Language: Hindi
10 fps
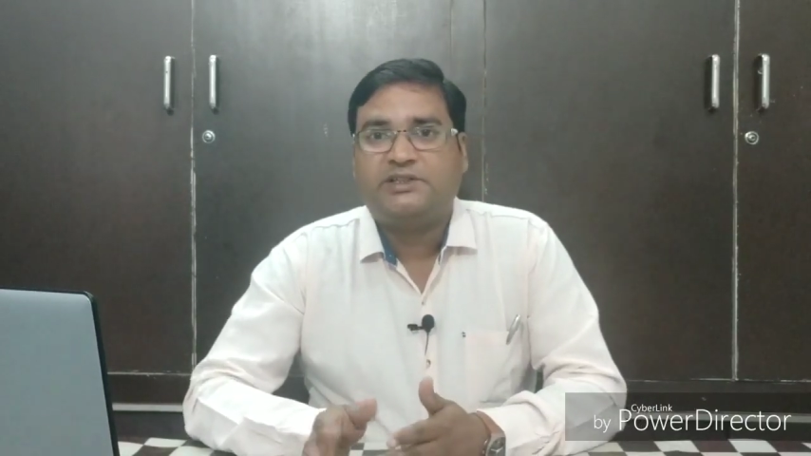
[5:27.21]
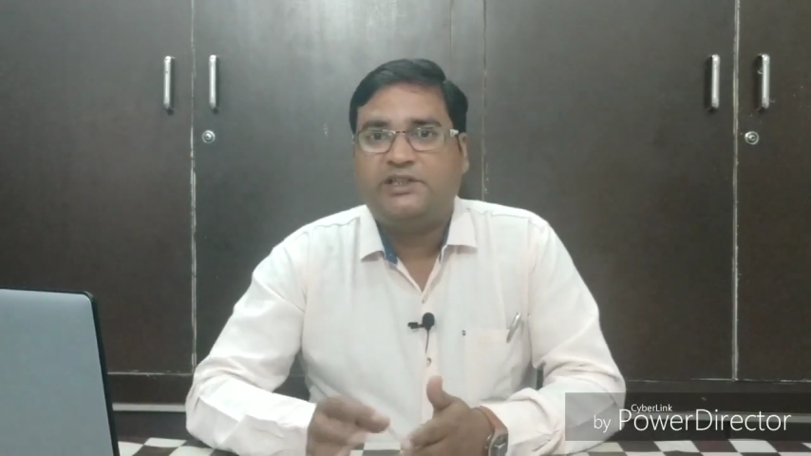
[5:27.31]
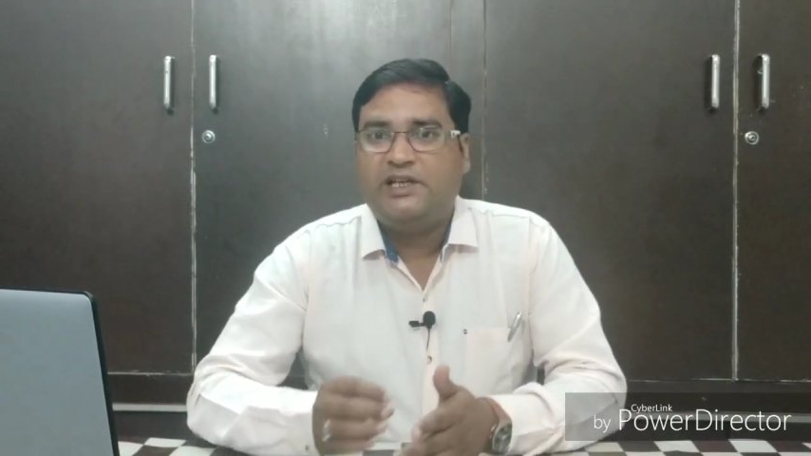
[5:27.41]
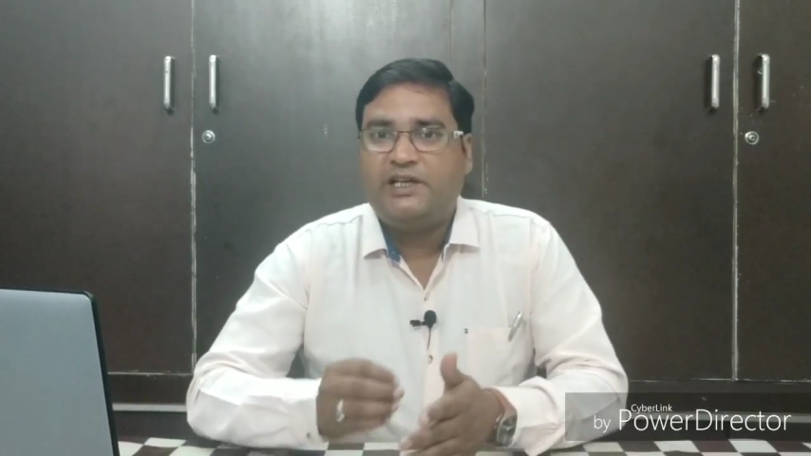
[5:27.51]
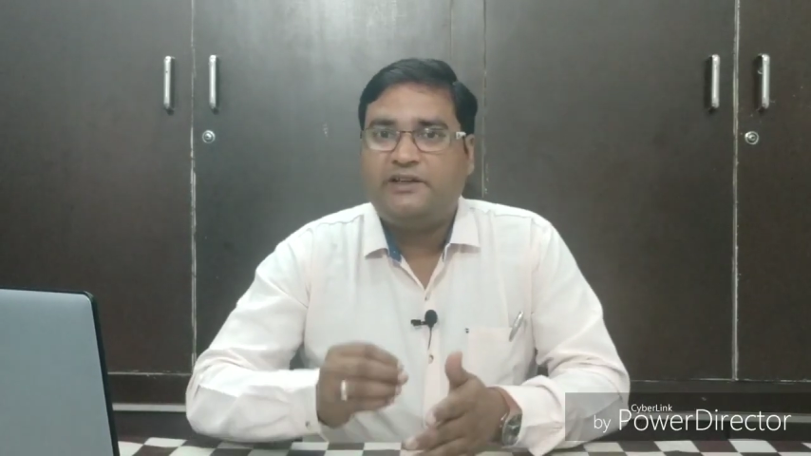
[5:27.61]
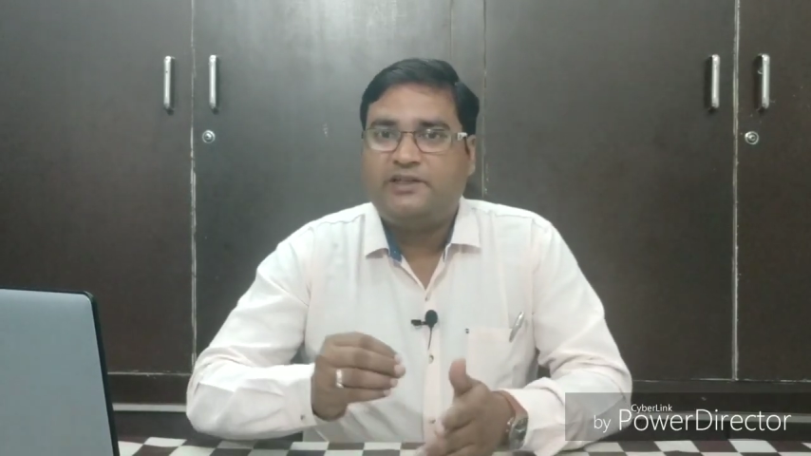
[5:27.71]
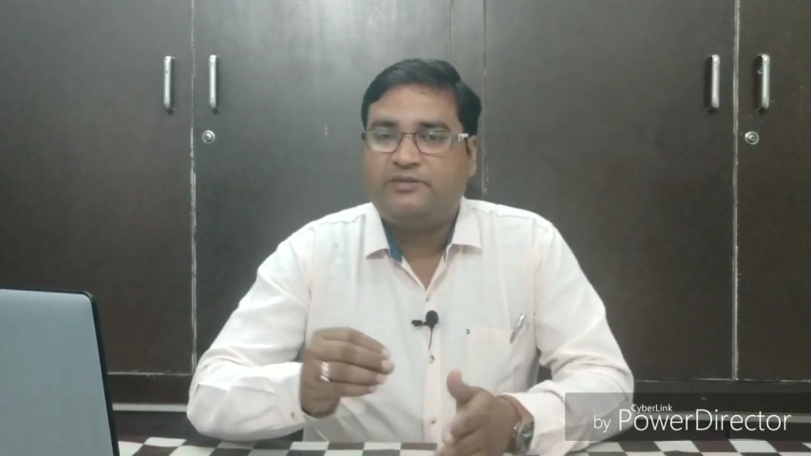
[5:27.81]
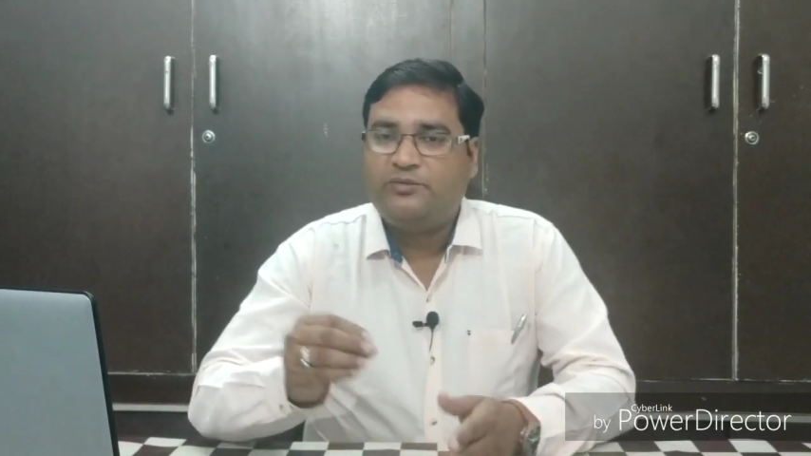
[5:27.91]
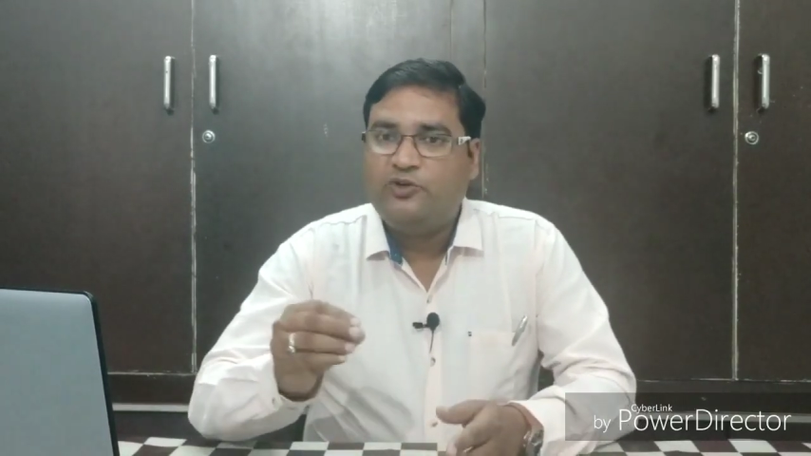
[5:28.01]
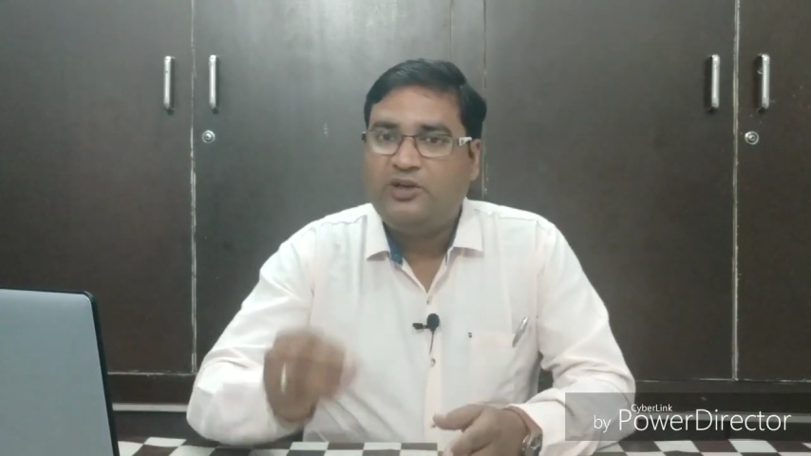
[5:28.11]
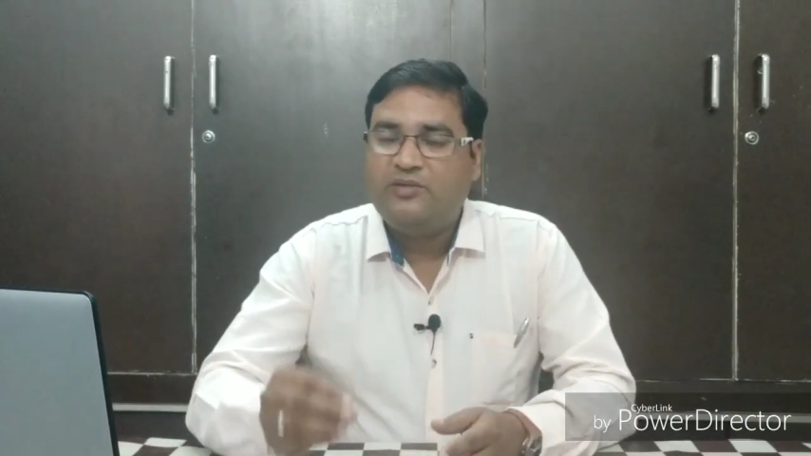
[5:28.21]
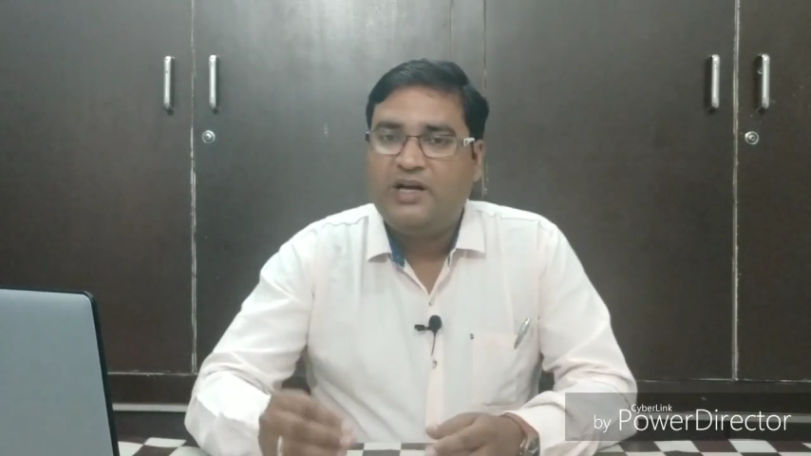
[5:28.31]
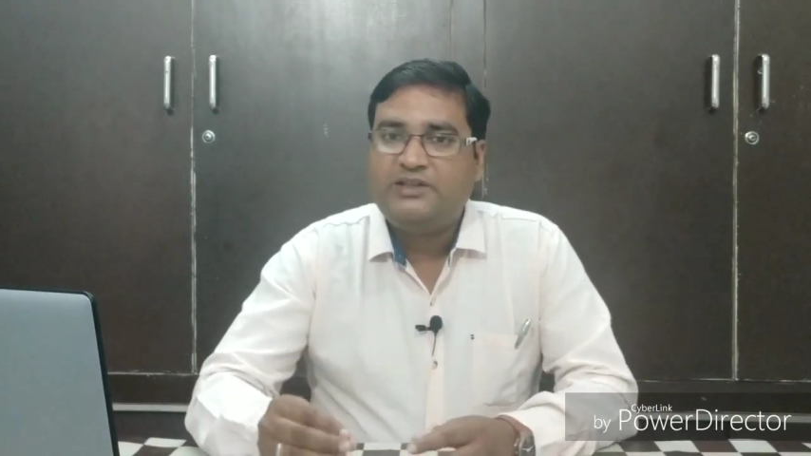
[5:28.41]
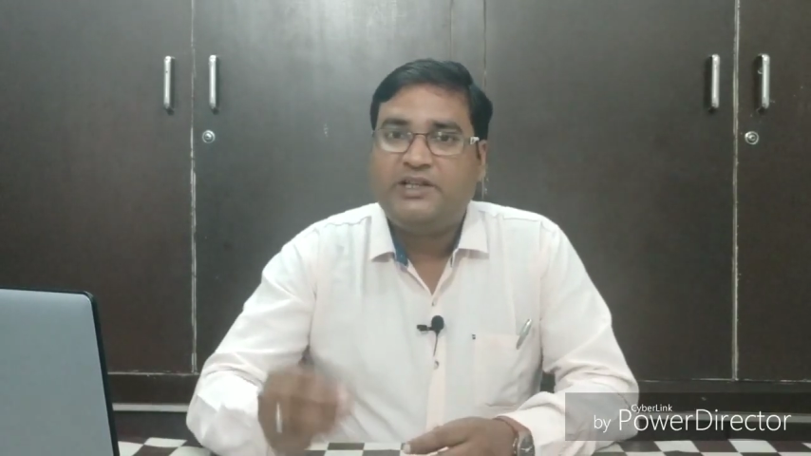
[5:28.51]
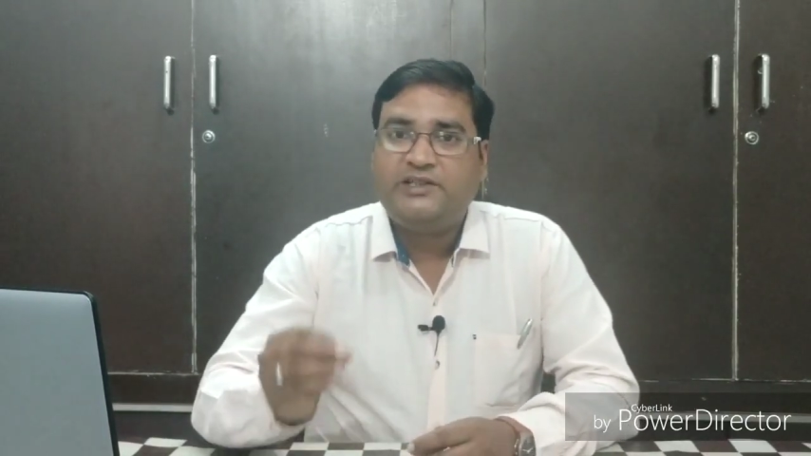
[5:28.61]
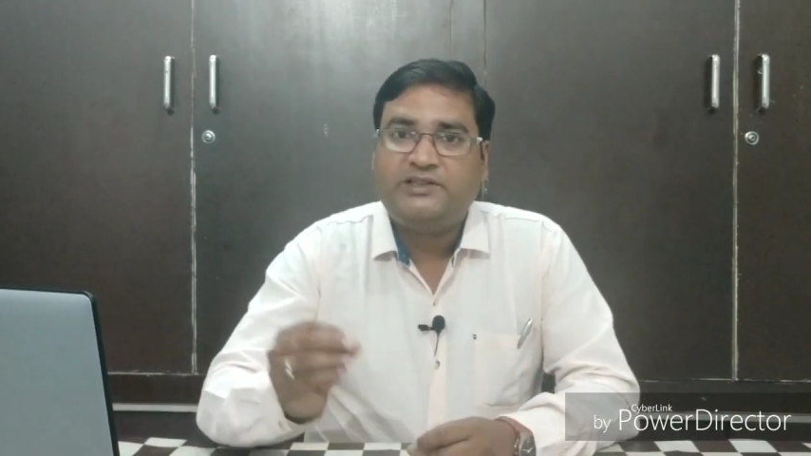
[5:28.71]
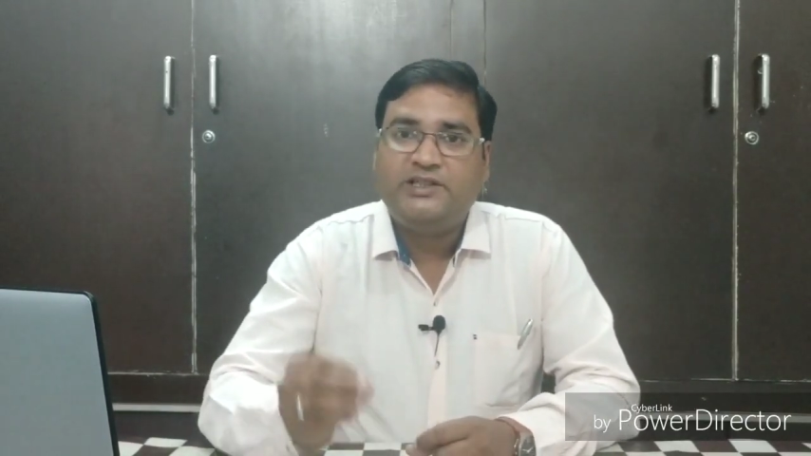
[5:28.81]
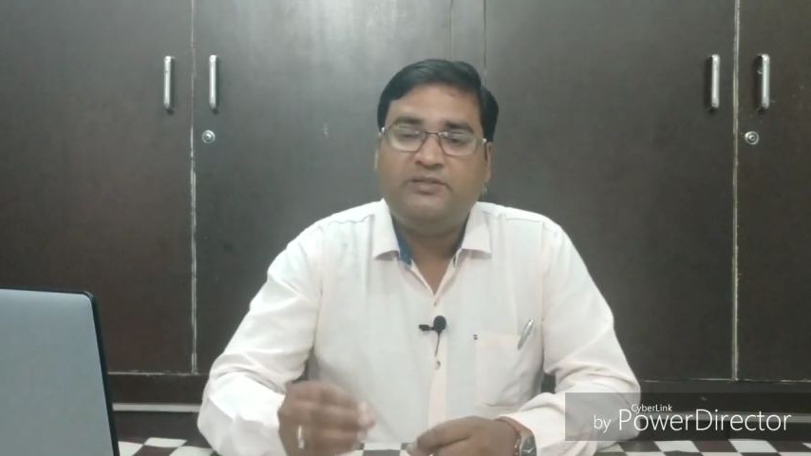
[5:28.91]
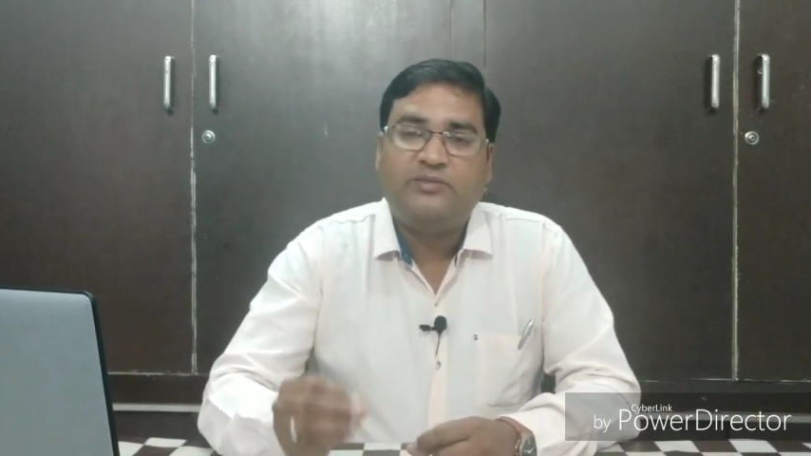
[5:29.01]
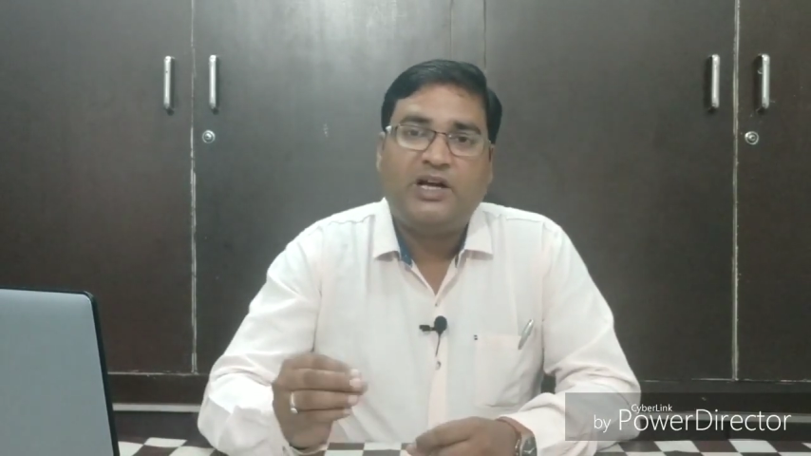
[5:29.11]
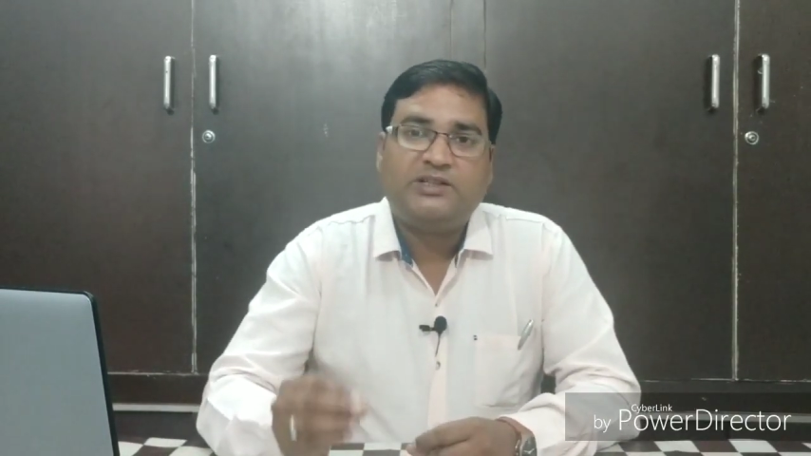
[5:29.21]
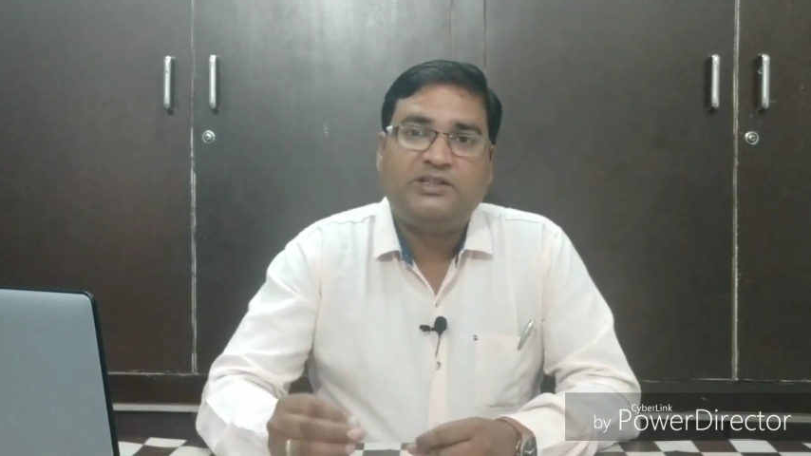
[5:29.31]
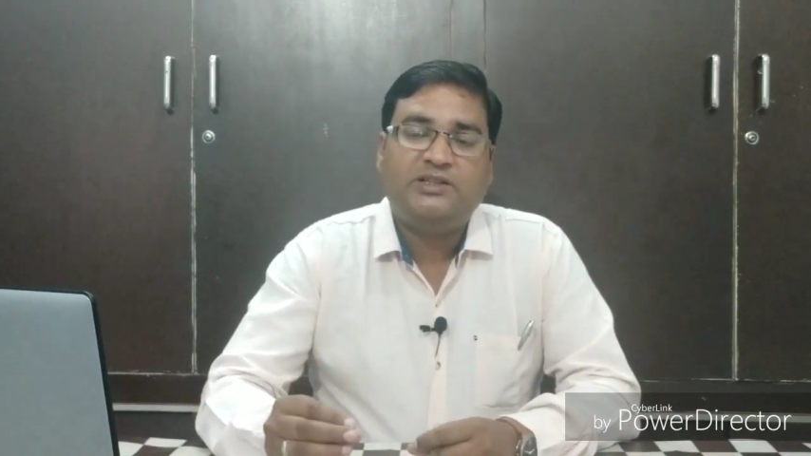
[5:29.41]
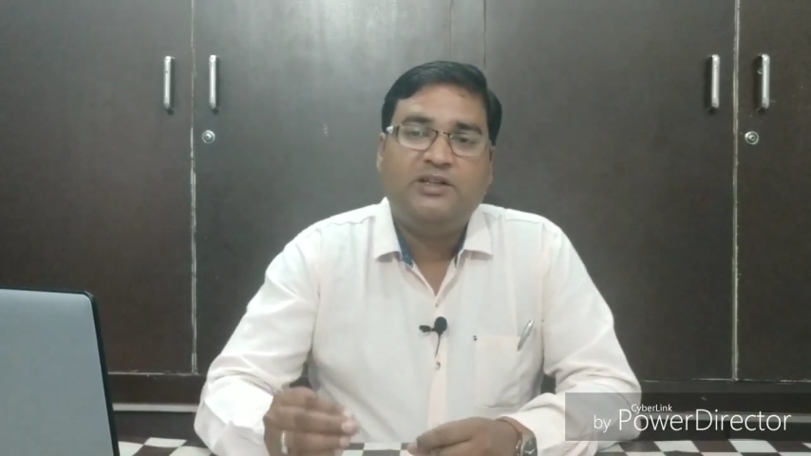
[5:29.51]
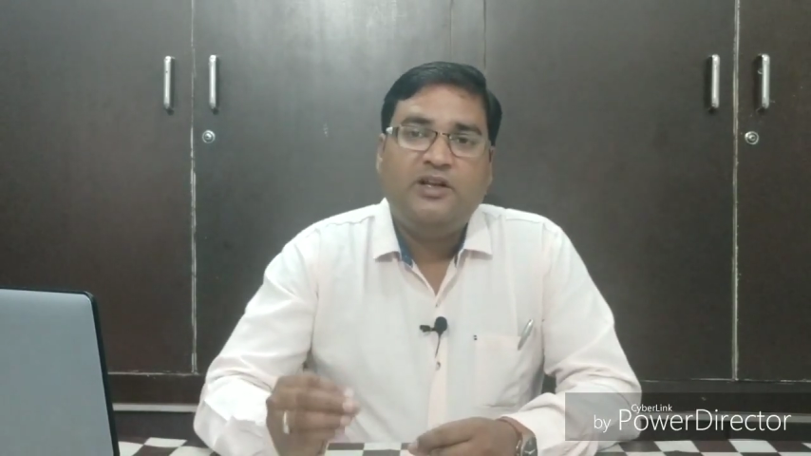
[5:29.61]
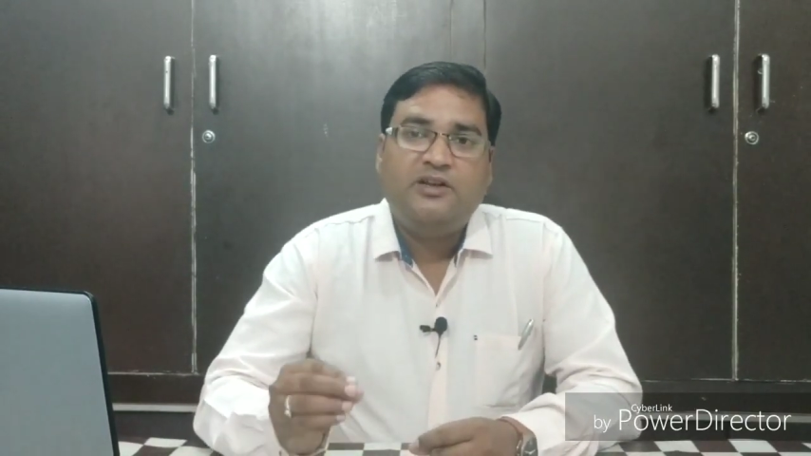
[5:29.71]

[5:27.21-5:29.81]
सकते हैं लेकिन सबसे मुख्य बात कि ये मात्र